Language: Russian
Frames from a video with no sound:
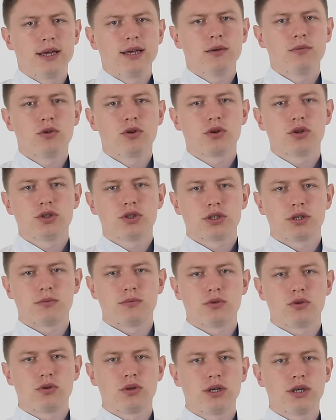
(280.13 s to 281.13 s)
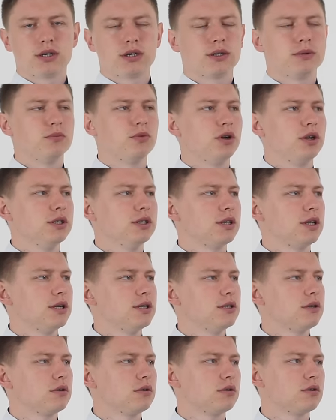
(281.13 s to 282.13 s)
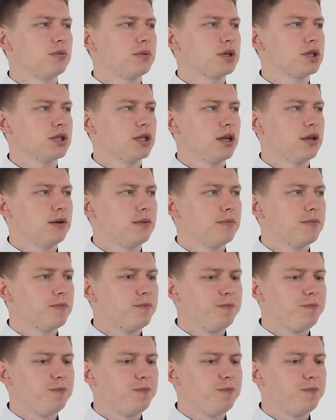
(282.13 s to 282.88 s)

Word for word: и много еще там других более детализированных упражнений.